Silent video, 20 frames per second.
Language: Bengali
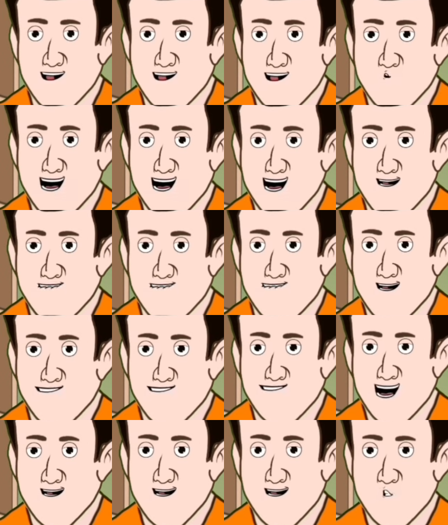এবার
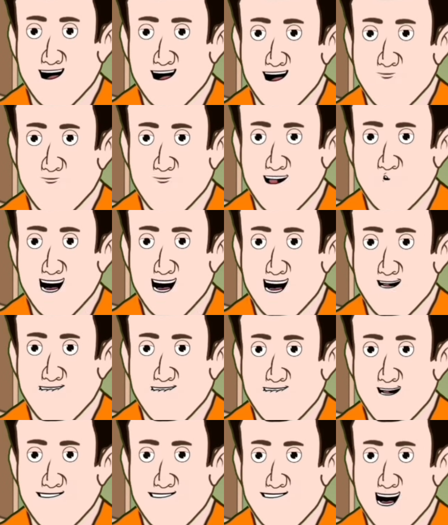জমিদারের
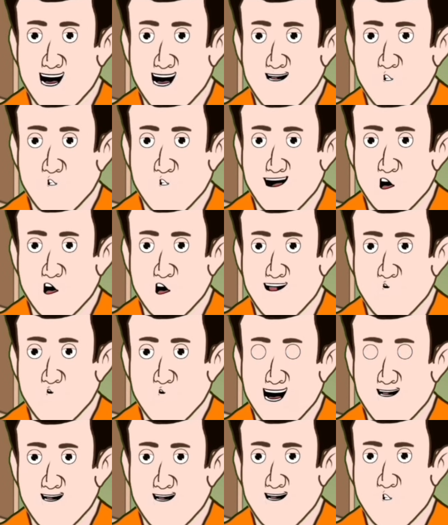একশোটি সোনার কয়েন
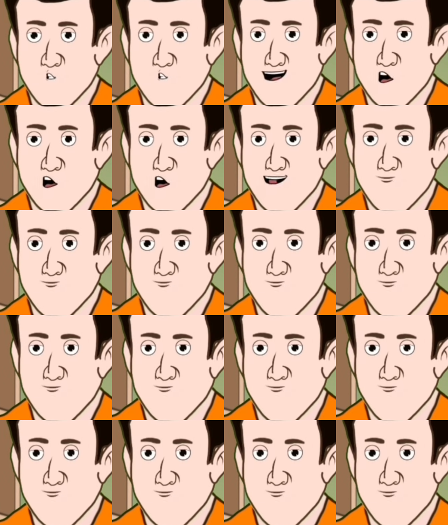দিয়ে আসি